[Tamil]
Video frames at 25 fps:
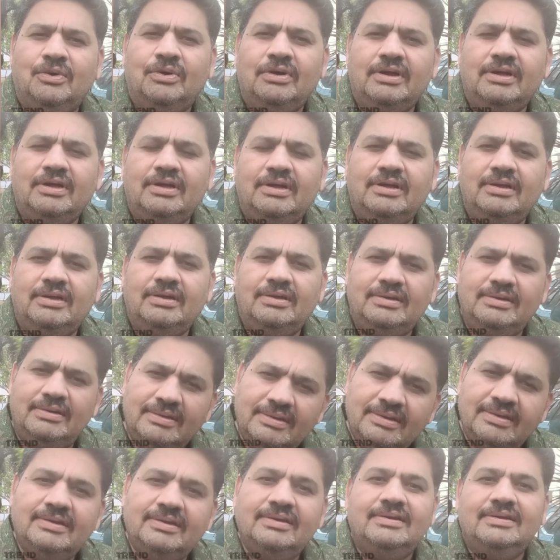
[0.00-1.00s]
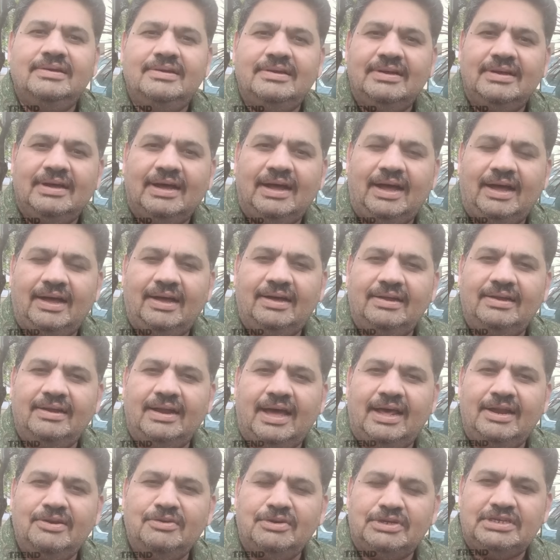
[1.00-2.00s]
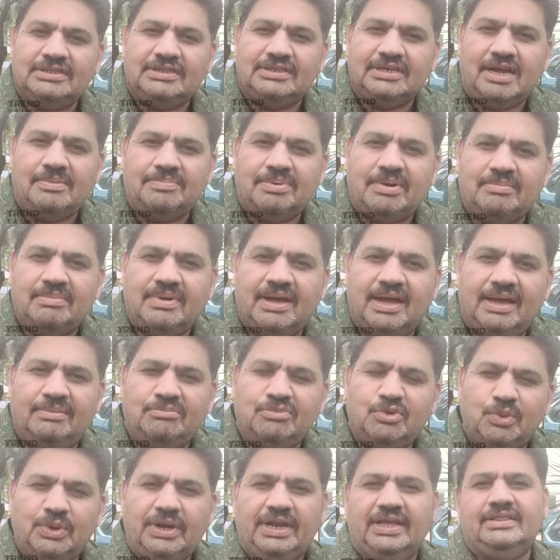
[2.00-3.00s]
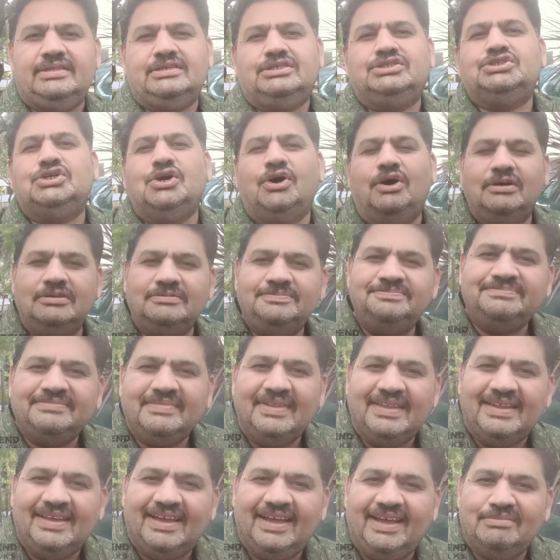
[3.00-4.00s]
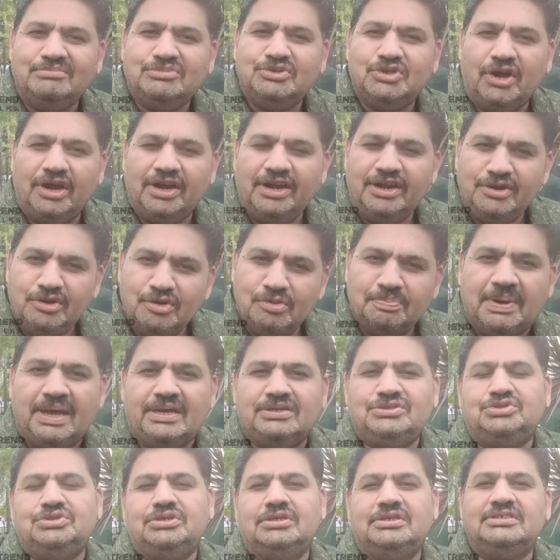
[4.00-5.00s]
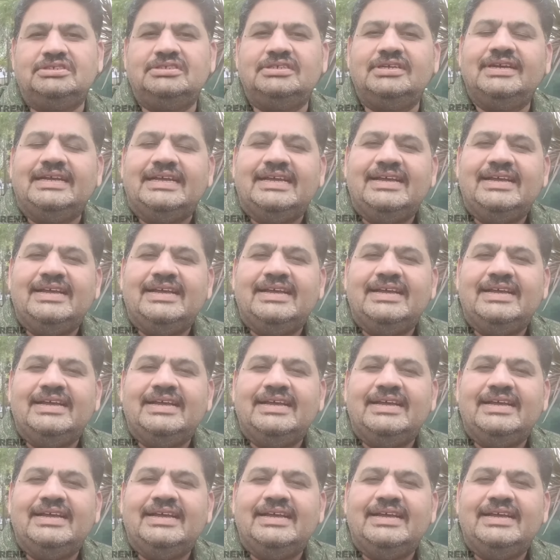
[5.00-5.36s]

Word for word: ஒரு நாலு வருஷத்துக்கு அப்புறமா ஐம் ட்விட்டிங் திஸ் ஷோ ஐம் ஜாயினிங் நியூ பாஸ்டர்ஸ்